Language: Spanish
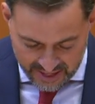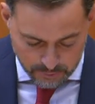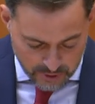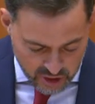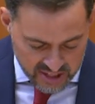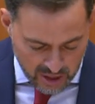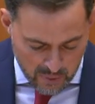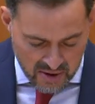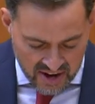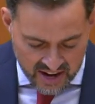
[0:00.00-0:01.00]
Y las personas
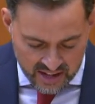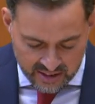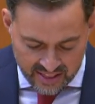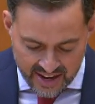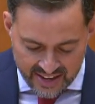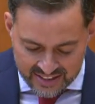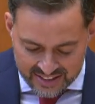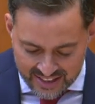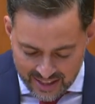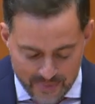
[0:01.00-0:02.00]
que viven en él tendrán
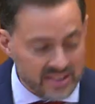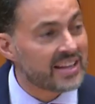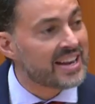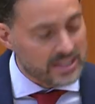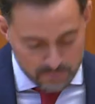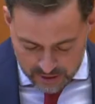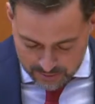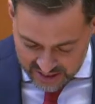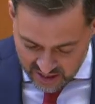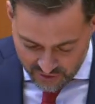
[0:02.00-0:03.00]
exactamente las
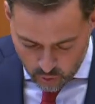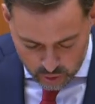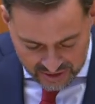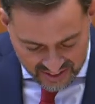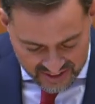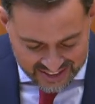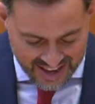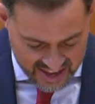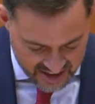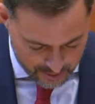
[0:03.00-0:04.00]
mismas dificultades
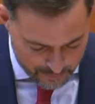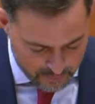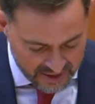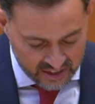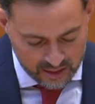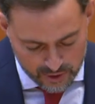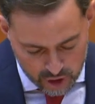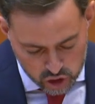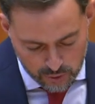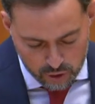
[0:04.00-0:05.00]
que ayer para
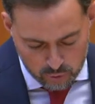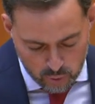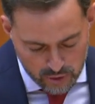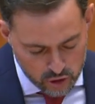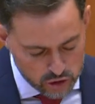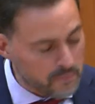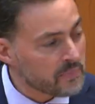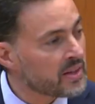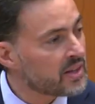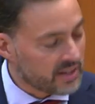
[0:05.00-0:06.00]
recibir los servicios públicos
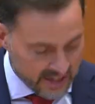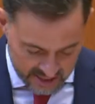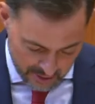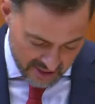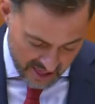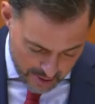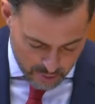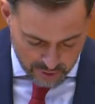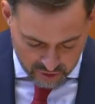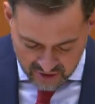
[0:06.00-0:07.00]
que les debería
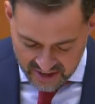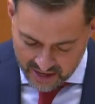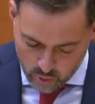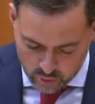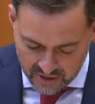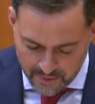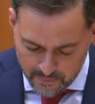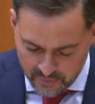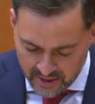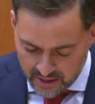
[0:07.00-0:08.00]
de proporcionar la
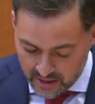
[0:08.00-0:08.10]
Junta.